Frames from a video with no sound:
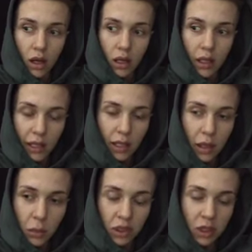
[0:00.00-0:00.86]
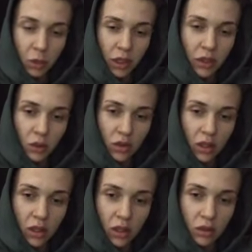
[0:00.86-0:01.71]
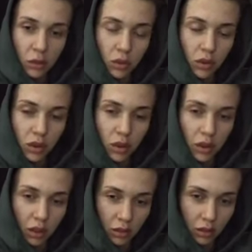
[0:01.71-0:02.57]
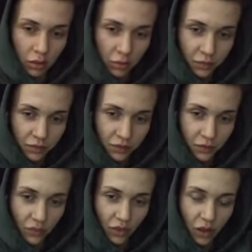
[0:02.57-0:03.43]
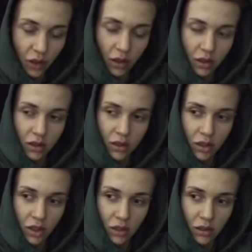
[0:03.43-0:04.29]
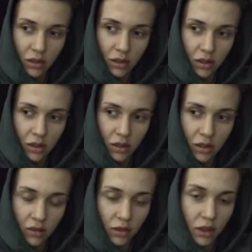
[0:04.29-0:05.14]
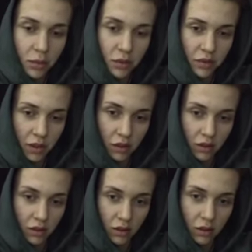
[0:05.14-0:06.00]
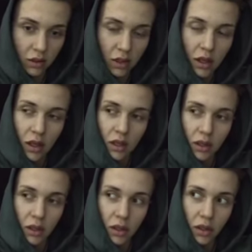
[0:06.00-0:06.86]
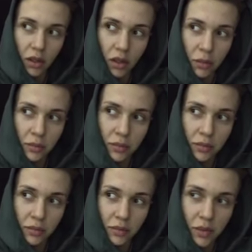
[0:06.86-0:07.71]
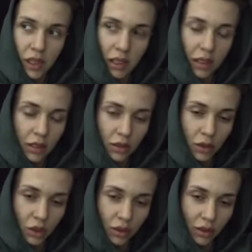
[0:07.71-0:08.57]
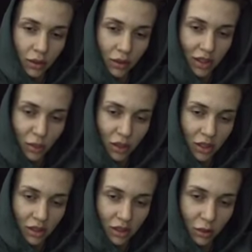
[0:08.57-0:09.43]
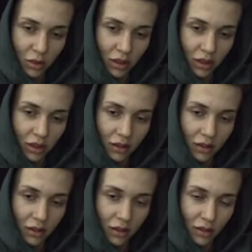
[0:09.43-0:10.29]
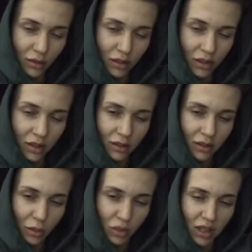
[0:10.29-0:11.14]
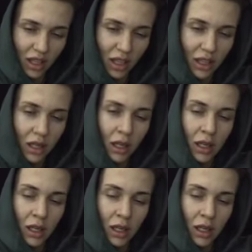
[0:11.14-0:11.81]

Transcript: я после проекта узнала о том, кто такие хейтеры. И сейчас вы не поверите. Но так как я тот человек, который не обращает внимания на людей, на комментарии,